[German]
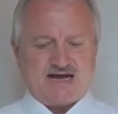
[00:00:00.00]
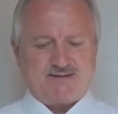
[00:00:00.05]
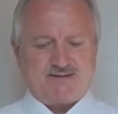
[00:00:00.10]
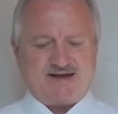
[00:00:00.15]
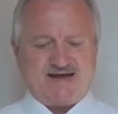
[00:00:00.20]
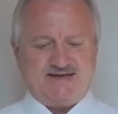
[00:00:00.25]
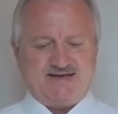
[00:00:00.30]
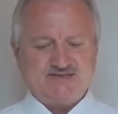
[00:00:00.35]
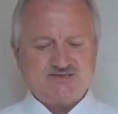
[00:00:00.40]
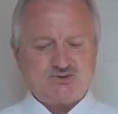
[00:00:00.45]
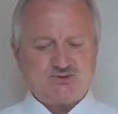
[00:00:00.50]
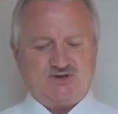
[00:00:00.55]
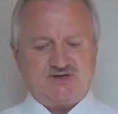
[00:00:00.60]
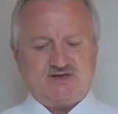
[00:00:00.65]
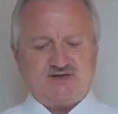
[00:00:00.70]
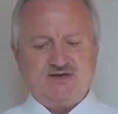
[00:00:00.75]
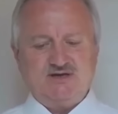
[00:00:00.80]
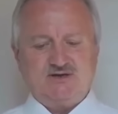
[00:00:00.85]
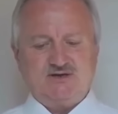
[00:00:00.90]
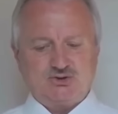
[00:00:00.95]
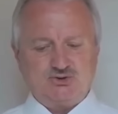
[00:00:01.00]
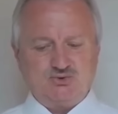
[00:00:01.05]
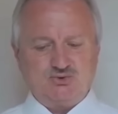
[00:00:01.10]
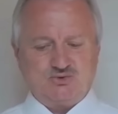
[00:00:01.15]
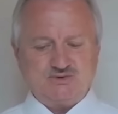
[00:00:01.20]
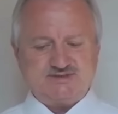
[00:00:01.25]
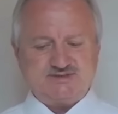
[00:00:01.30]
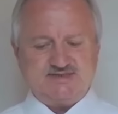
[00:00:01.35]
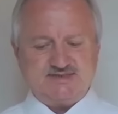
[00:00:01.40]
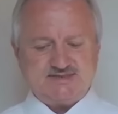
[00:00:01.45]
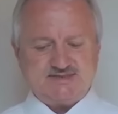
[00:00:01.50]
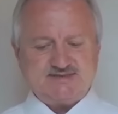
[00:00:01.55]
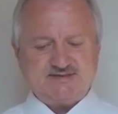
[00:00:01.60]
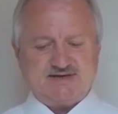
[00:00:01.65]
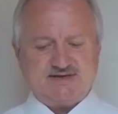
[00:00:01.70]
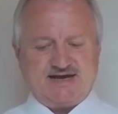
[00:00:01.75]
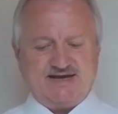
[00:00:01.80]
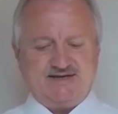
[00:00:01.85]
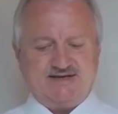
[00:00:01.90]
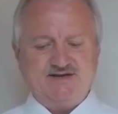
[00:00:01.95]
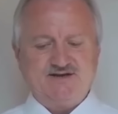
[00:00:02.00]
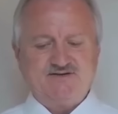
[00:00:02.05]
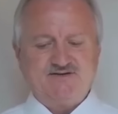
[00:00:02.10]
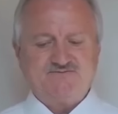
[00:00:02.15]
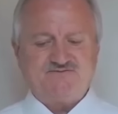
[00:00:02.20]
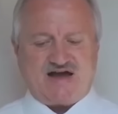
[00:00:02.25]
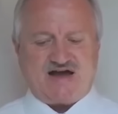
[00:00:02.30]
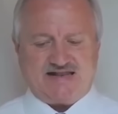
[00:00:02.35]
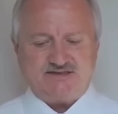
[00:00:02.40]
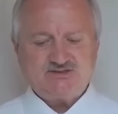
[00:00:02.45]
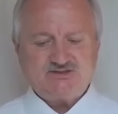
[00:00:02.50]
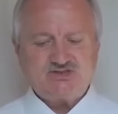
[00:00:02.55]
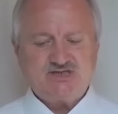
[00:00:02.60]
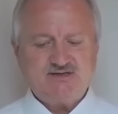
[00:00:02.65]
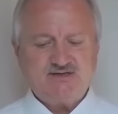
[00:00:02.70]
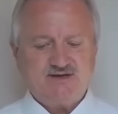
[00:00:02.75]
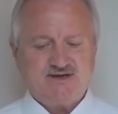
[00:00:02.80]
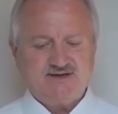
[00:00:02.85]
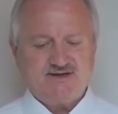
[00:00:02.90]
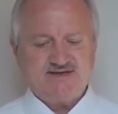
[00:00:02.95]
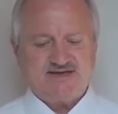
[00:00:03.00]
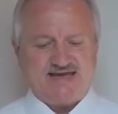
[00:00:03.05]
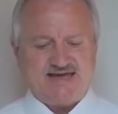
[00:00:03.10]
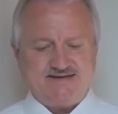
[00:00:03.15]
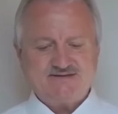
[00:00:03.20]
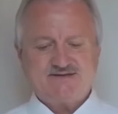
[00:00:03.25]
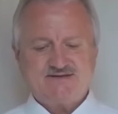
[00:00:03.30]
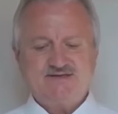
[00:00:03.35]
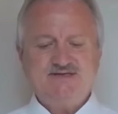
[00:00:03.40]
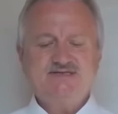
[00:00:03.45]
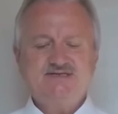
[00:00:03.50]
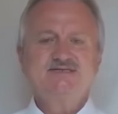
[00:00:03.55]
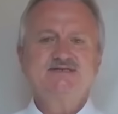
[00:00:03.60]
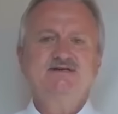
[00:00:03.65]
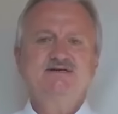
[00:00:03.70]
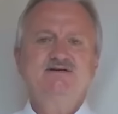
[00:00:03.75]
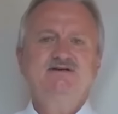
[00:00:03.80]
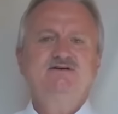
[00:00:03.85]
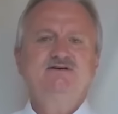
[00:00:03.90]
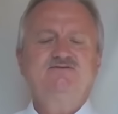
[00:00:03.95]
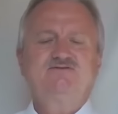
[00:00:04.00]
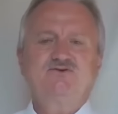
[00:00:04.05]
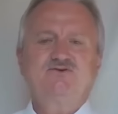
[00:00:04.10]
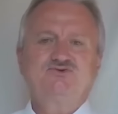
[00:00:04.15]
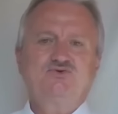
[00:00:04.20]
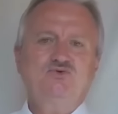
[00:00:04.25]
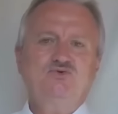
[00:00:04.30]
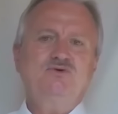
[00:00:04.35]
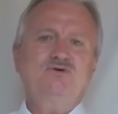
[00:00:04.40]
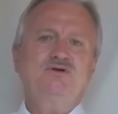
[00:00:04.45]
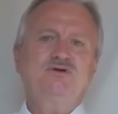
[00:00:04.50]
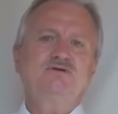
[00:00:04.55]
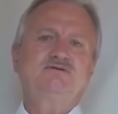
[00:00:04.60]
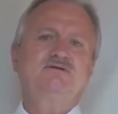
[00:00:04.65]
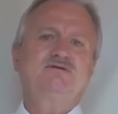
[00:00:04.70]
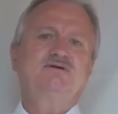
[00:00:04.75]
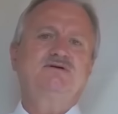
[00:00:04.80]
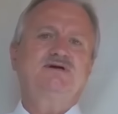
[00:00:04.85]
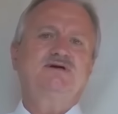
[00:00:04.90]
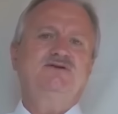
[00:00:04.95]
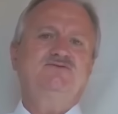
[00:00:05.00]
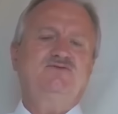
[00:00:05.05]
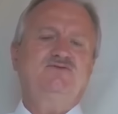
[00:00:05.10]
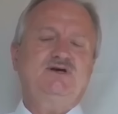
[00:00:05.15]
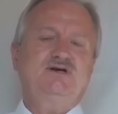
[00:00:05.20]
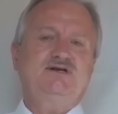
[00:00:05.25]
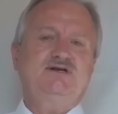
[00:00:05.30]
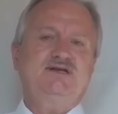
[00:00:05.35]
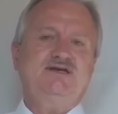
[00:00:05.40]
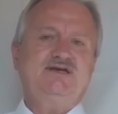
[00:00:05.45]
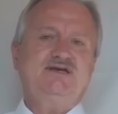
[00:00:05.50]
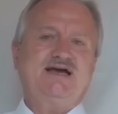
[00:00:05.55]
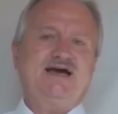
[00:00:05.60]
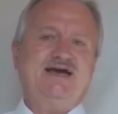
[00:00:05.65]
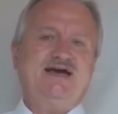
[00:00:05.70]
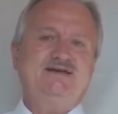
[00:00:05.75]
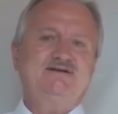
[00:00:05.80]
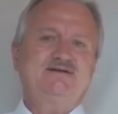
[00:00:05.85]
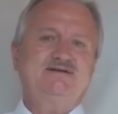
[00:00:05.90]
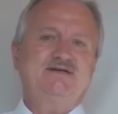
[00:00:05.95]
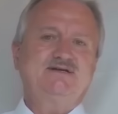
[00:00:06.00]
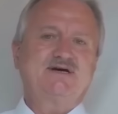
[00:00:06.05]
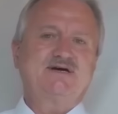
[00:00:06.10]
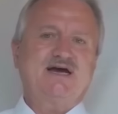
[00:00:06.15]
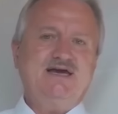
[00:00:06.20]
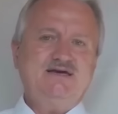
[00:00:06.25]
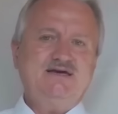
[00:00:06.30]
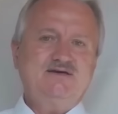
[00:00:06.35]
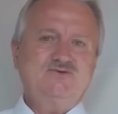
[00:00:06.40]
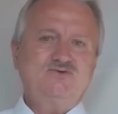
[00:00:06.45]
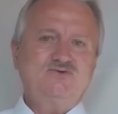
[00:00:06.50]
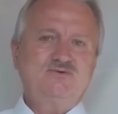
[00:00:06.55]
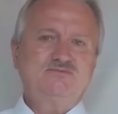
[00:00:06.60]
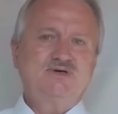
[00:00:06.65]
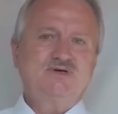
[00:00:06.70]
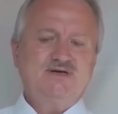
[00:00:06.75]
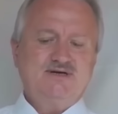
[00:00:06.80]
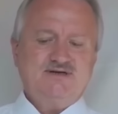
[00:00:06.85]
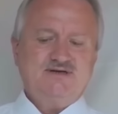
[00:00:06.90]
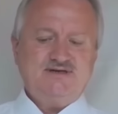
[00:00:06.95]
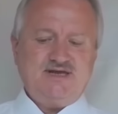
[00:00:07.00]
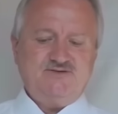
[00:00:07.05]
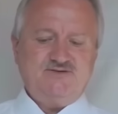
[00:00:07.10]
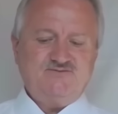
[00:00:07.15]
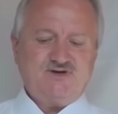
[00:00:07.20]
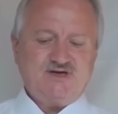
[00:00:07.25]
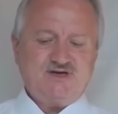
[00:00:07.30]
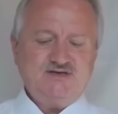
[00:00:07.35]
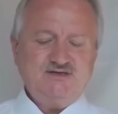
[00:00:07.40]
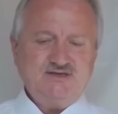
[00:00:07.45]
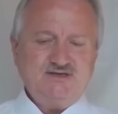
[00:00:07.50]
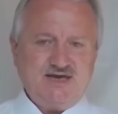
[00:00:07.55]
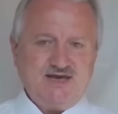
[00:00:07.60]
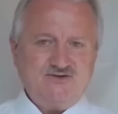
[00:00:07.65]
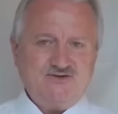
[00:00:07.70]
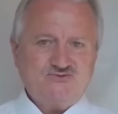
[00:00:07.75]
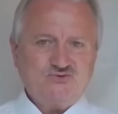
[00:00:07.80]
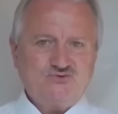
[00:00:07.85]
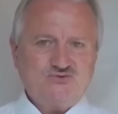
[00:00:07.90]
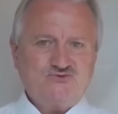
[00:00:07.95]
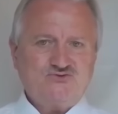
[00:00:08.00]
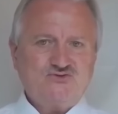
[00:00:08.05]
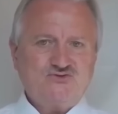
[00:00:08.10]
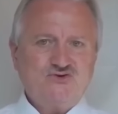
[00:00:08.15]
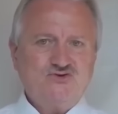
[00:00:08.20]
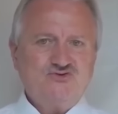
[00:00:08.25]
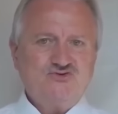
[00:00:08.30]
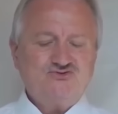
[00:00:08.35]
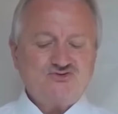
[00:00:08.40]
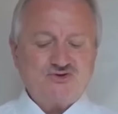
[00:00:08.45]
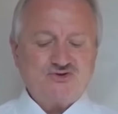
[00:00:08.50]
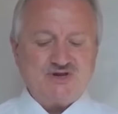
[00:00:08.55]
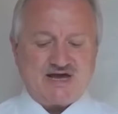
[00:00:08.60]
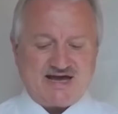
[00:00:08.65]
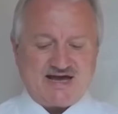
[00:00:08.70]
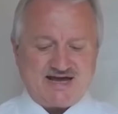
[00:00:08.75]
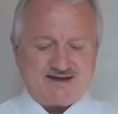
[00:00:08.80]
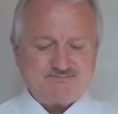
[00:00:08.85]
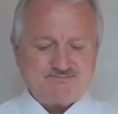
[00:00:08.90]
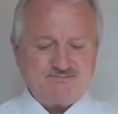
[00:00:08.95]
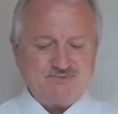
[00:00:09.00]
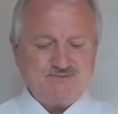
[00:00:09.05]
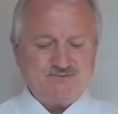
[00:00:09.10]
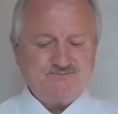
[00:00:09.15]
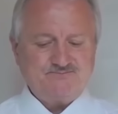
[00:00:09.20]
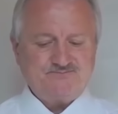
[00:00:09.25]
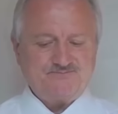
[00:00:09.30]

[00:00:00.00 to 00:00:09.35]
Aber eine solche Gnosis, eine falsche Erkenntnis, verdunkelt in Wirklichkeit den Reichtum, den wir in Jesus schon haben.